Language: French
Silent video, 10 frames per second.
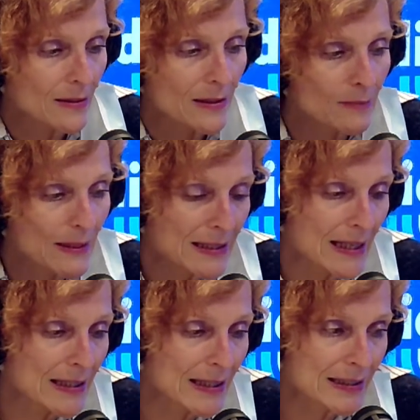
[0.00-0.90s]
espaces
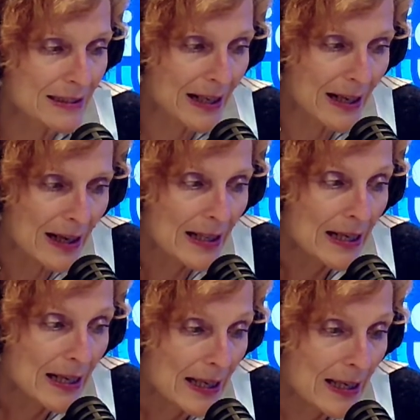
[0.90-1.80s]
gardins, etc.
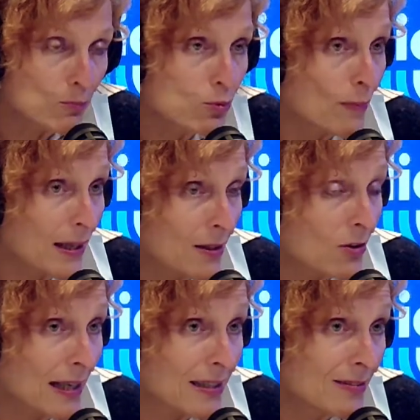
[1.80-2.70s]
Et pour maintenir
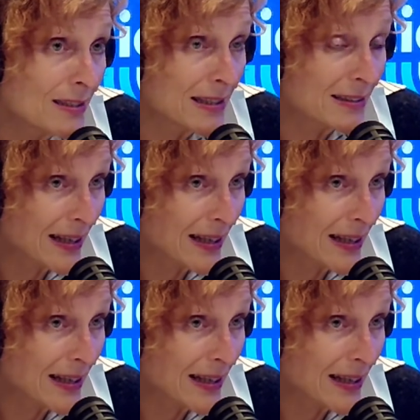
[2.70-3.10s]
une activité